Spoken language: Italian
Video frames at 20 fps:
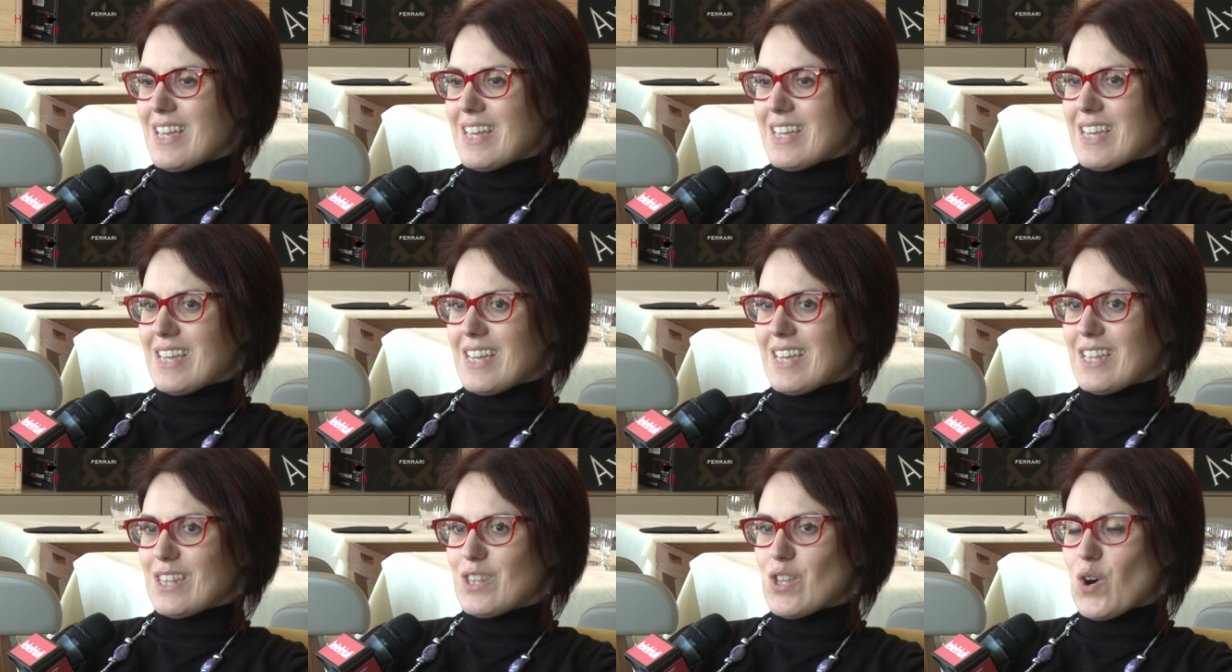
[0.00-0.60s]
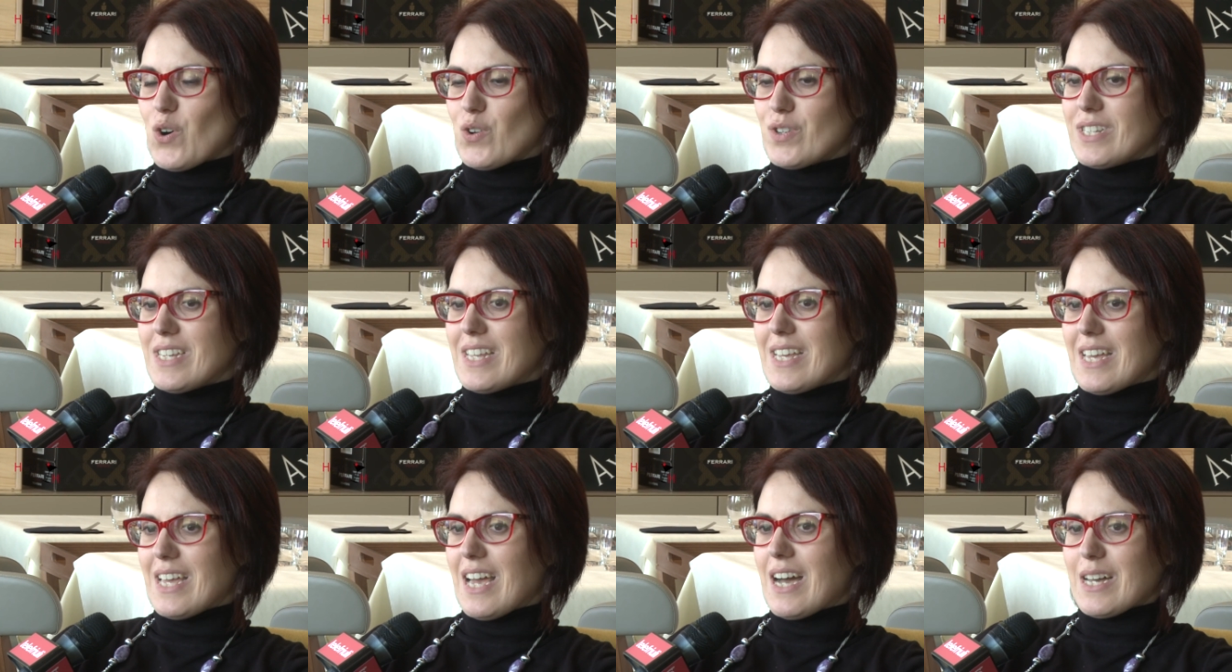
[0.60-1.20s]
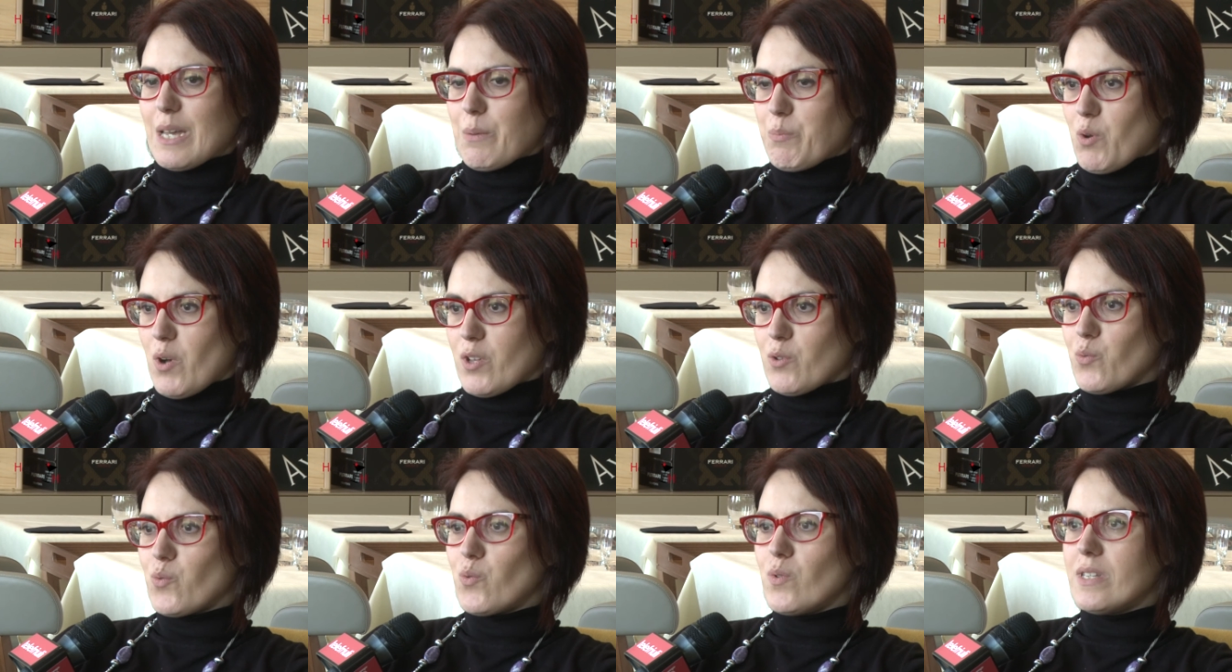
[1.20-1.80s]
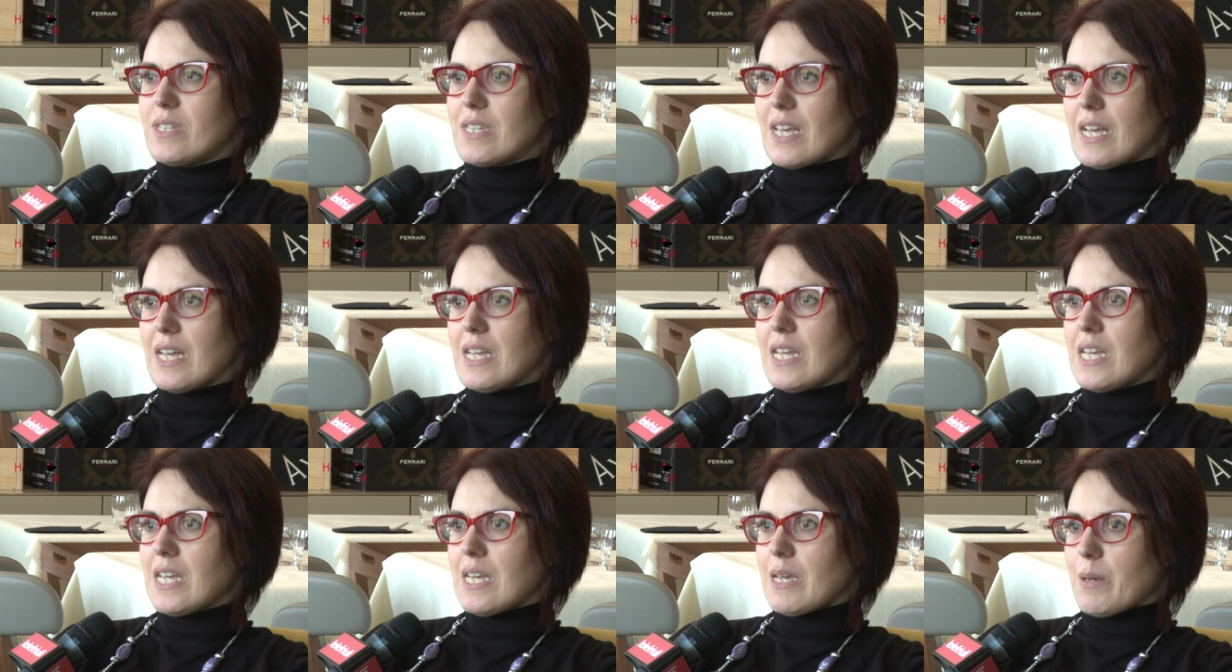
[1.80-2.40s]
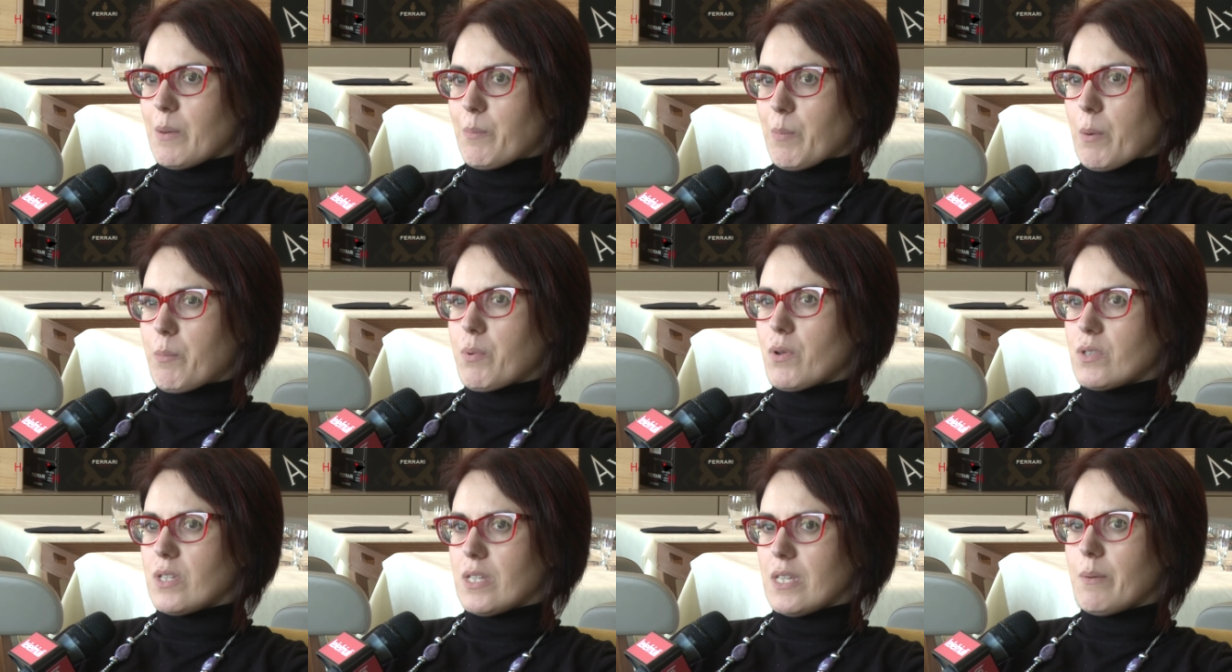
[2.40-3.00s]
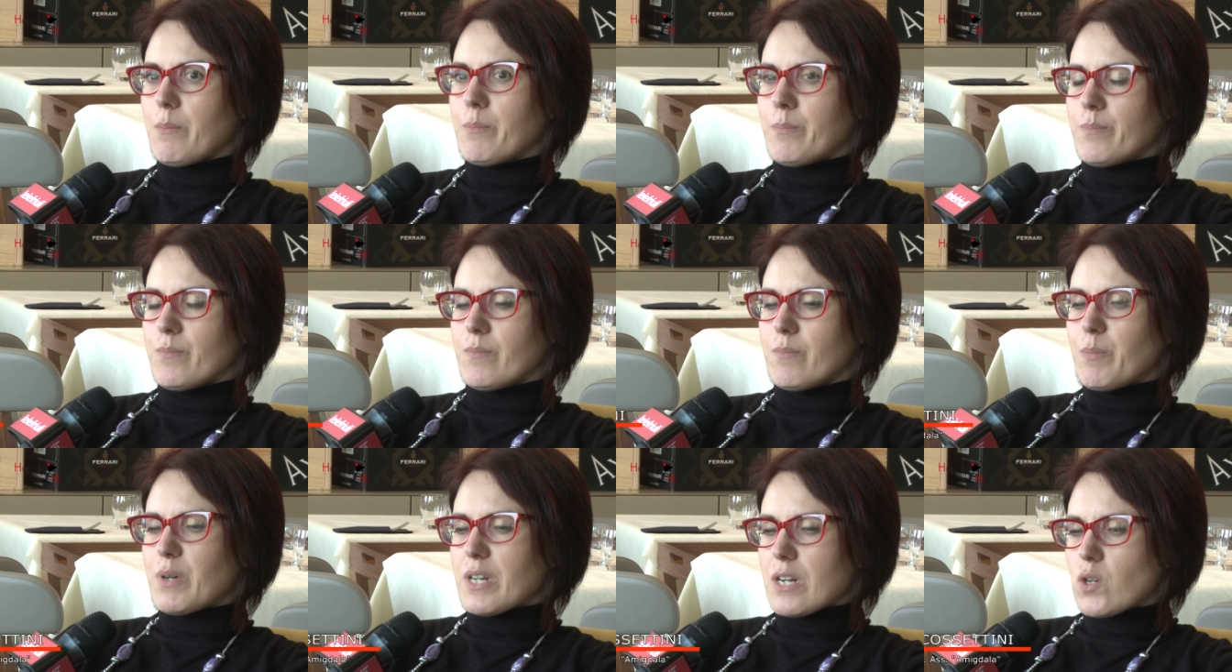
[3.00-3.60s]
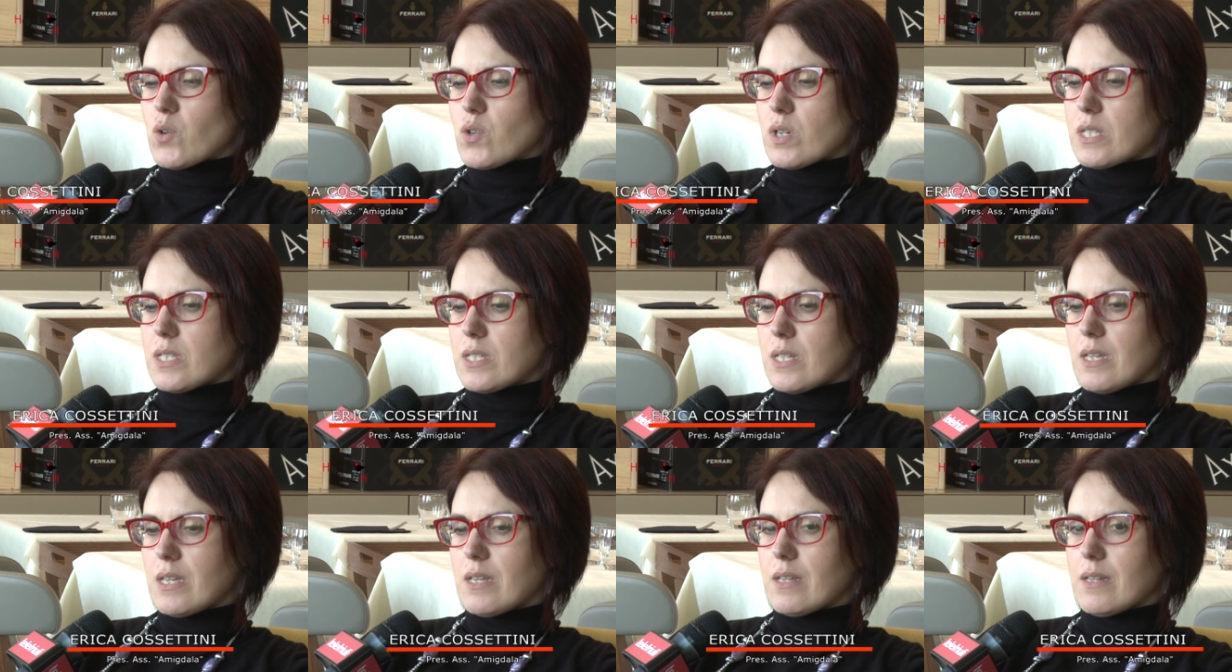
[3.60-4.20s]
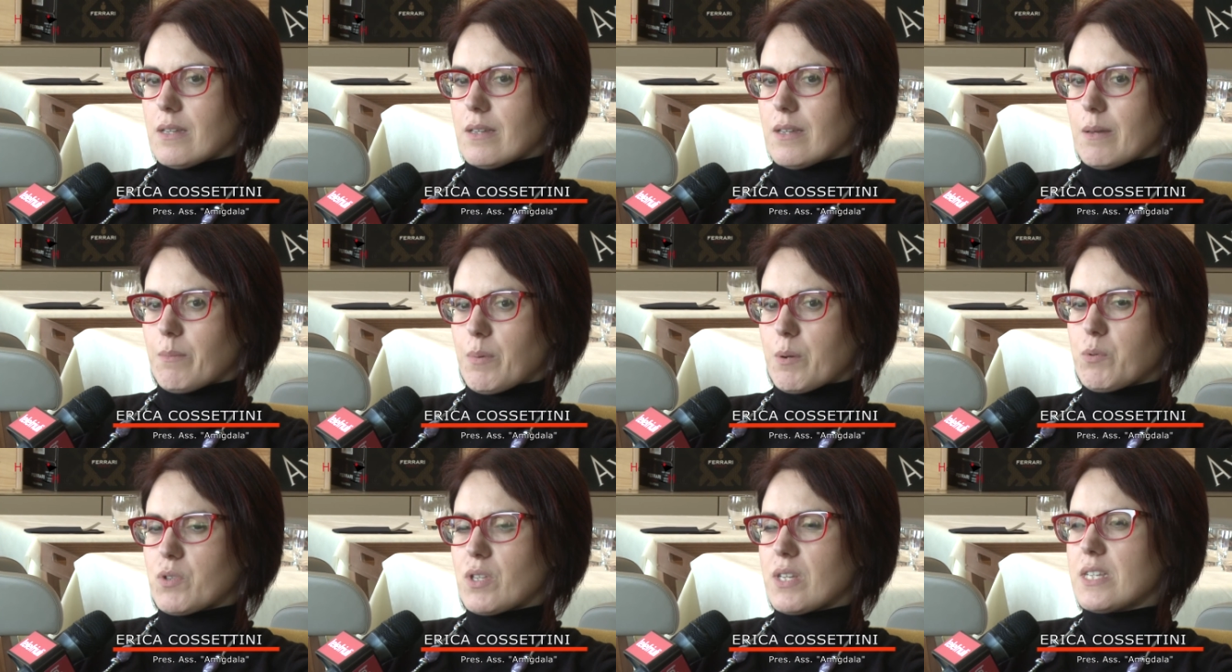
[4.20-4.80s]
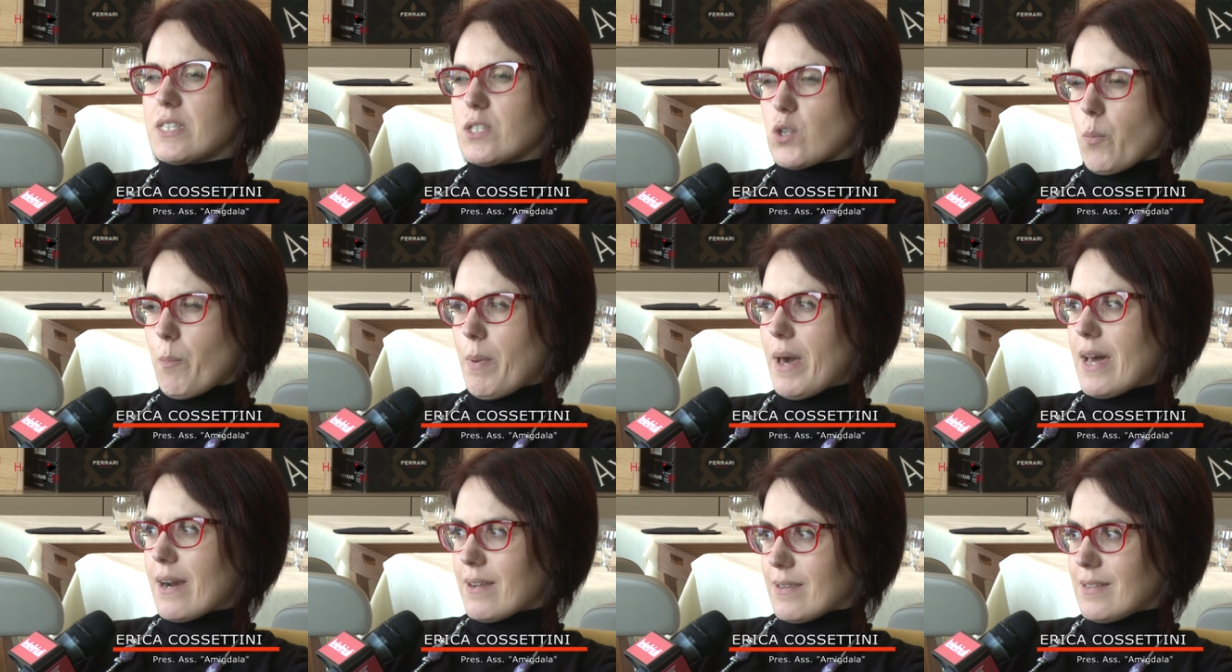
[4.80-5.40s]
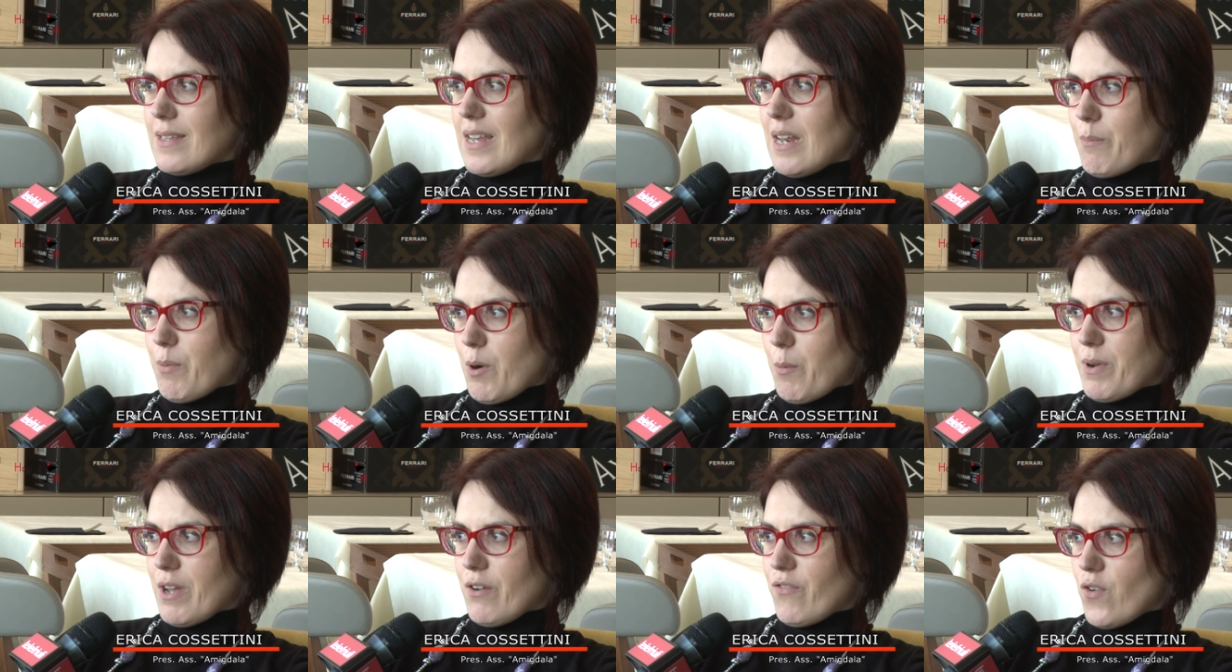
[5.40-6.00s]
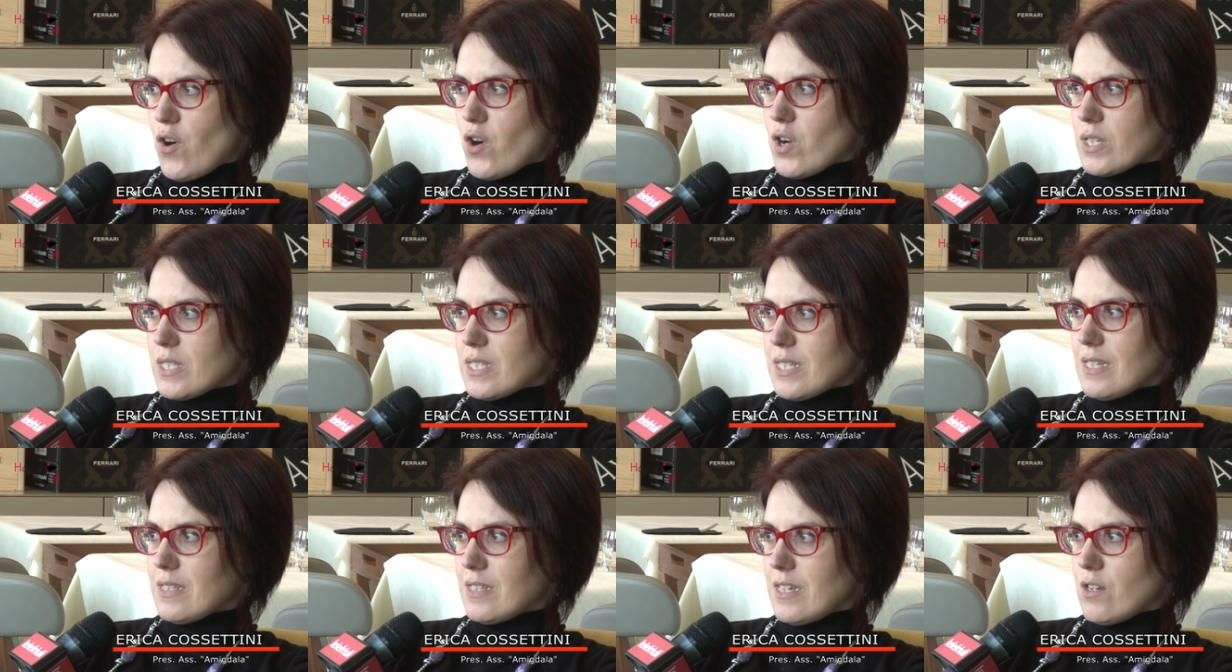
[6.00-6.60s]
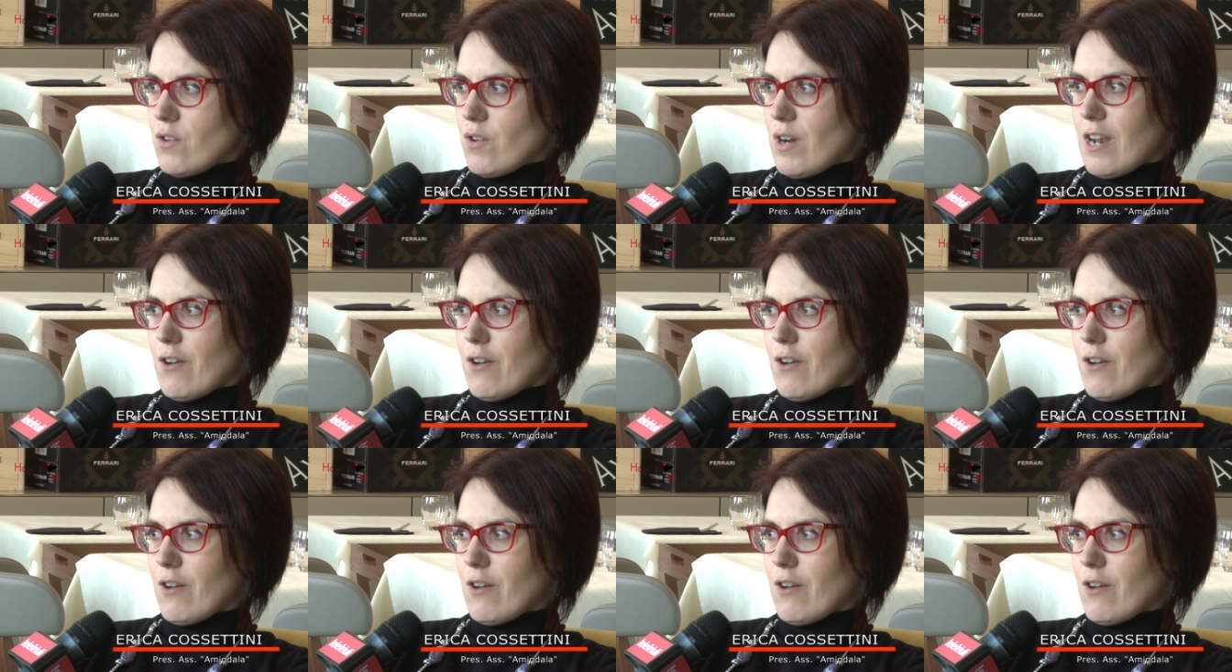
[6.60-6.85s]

eh, donne anche più adulte, eh, proprio di mh, mm, percorsi eh, proprio di riscoperta della propria forza interiore.